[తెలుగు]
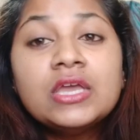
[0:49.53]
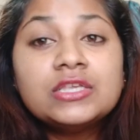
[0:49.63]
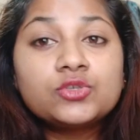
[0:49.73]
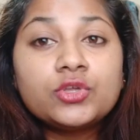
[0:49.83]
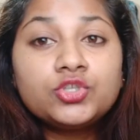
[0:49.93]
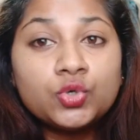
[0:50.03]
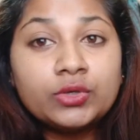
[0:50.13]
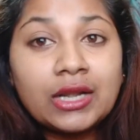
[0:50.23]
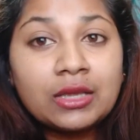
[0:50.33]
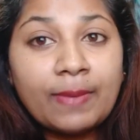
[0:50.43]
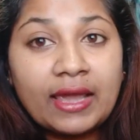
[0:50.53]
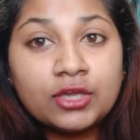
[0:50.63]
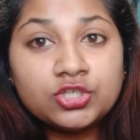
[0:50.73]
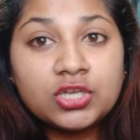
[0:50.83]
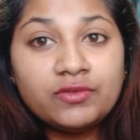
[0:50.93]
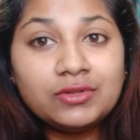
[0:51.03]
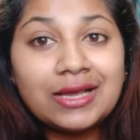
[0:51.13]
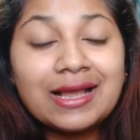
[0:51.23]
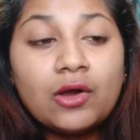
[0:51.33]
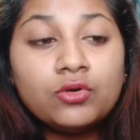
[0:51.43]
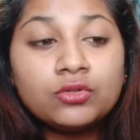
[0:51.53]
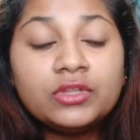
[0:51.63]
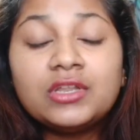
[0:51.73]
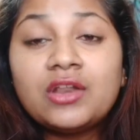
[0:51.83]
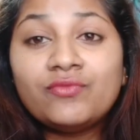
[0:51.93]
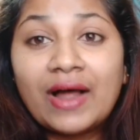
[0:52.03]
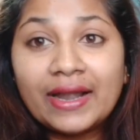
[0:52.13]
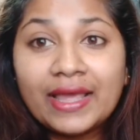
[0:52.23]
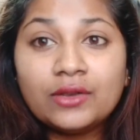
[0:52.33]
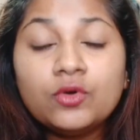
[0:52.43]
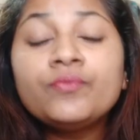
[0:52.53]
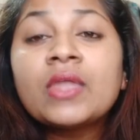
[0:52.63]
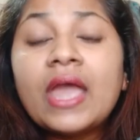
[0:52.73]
సో ఇది చూడటానికి ప్యాకేజింగ్ ఈ విధంగా ఉంటుంది నేను వాడాను